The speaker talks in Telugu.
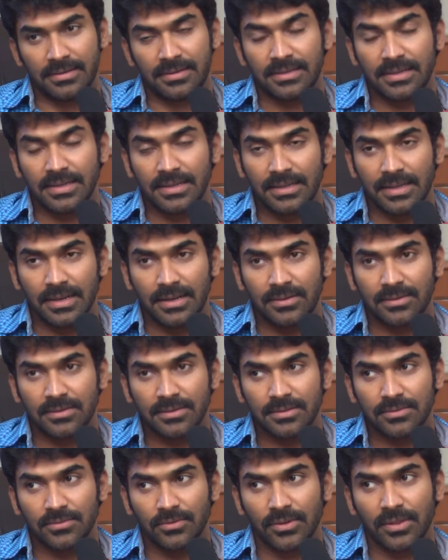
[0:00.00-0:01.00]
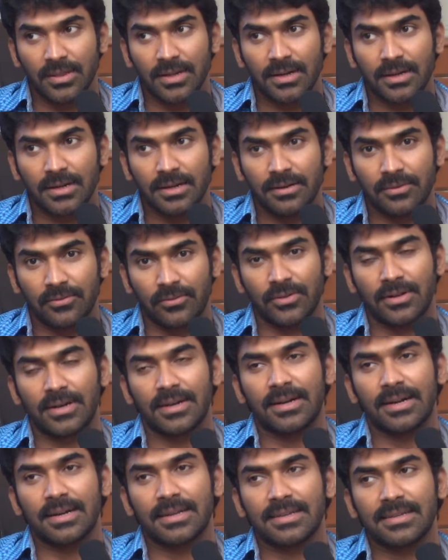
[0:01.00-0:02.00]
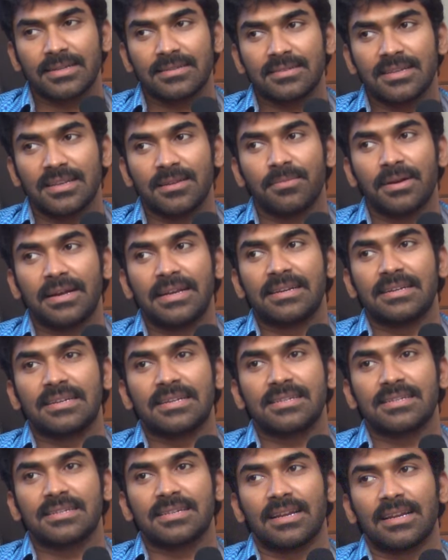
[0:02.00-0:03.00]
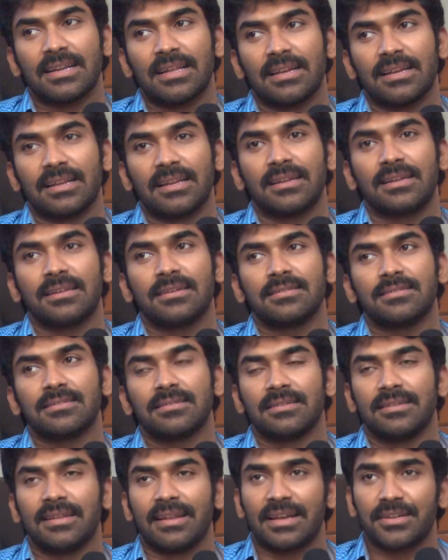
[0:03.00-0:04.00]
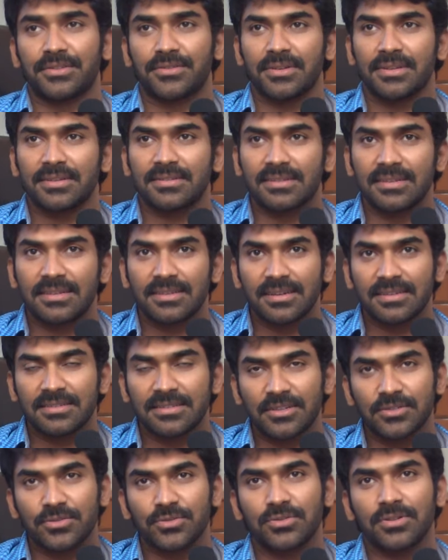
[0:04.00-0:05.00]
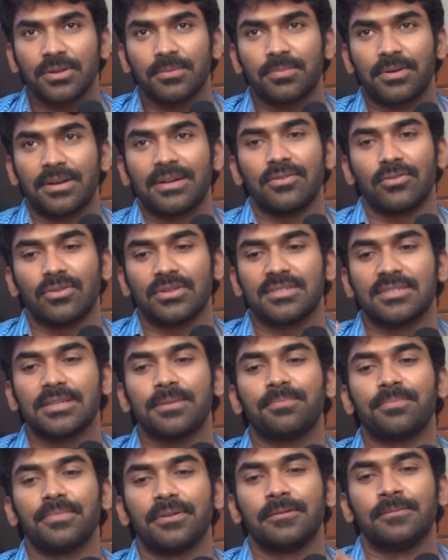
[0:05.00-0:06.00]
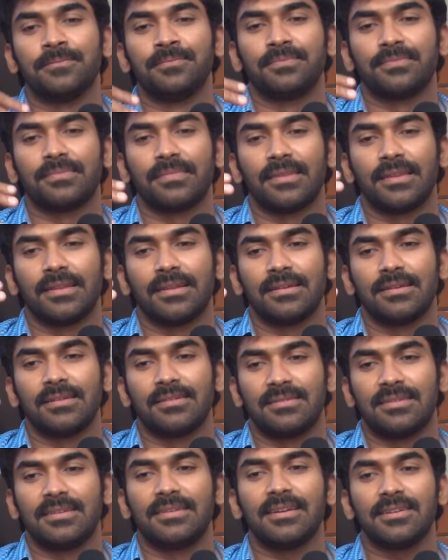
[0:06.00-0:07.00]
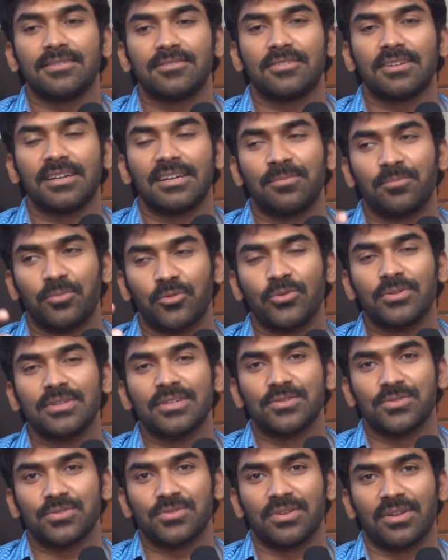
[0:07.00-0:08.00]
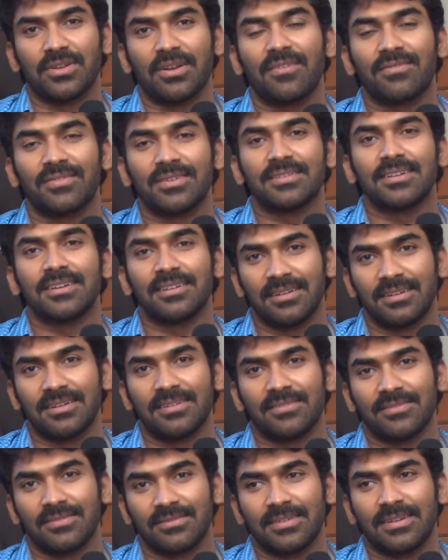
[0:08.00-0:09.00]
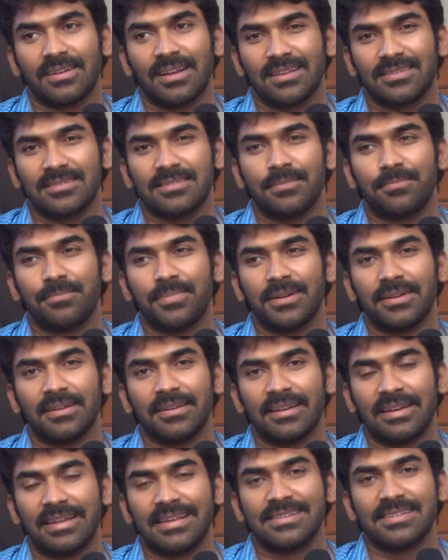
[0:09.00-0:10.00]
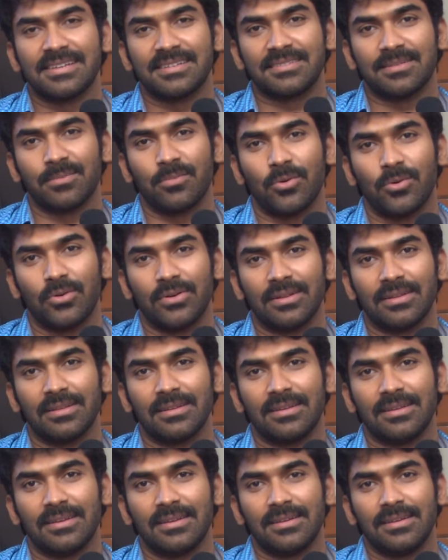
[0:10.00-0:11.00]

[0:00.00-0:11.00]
సీరియల్స్ వదిలే వదిలేయడానికి సినిమా ఇంట్రెస్ట్ అని ఎందుకంటే నేను యాక్చువల్గా సీరియల్స్ చేస్తున్నప్పుడు అంటే ఒక స్టెప్ సీరియల్స్లో నేను ప్రూవ్ చేసుకున్నాను ఆఫ్టర్ దట్ నా స్టెప్ ఏంటి నేను ఏం చేస్తే బాగుంటుంది